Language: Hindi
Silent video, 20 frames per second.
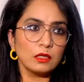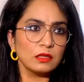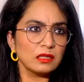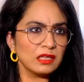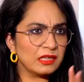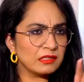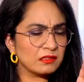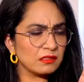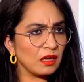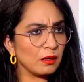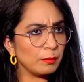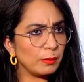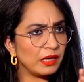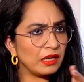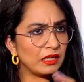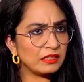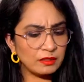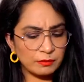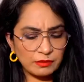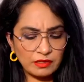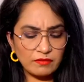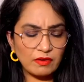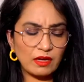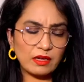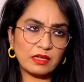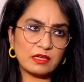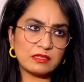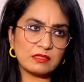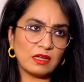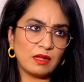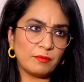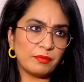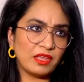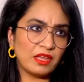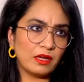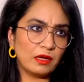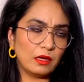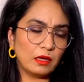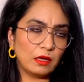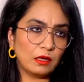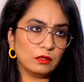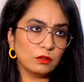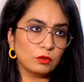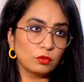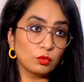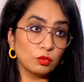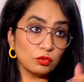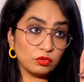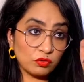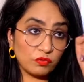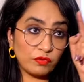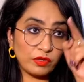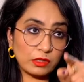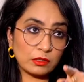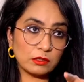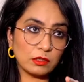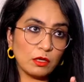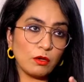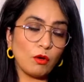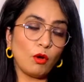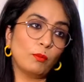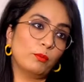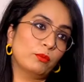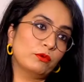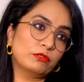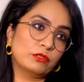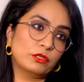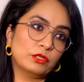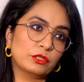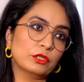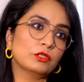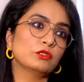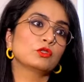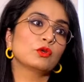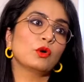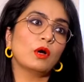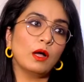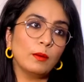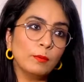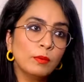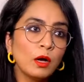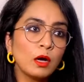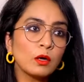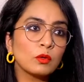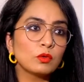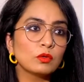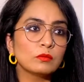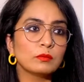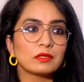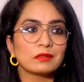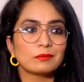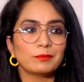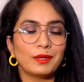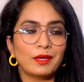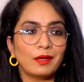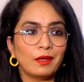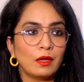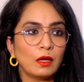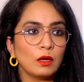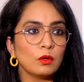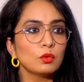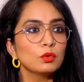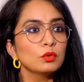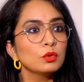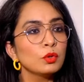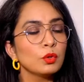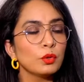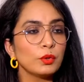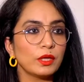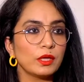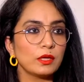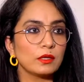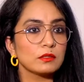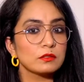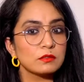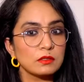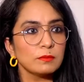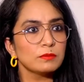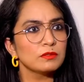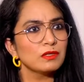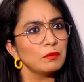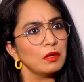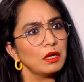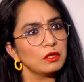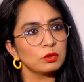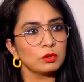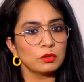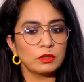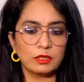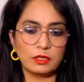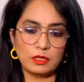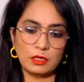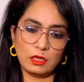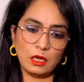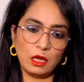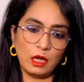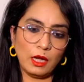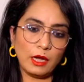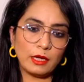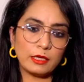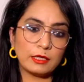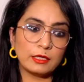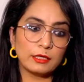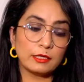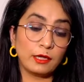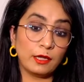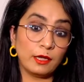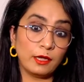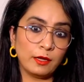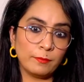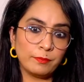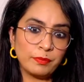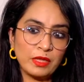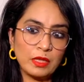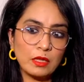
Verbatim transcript: तीन साल पहले जब यह वाक़ सामने आया उस वक्त की अपोजिशन जो अब हुकूमत में है उन्होंने सब जमातों ने यह कहा कि ये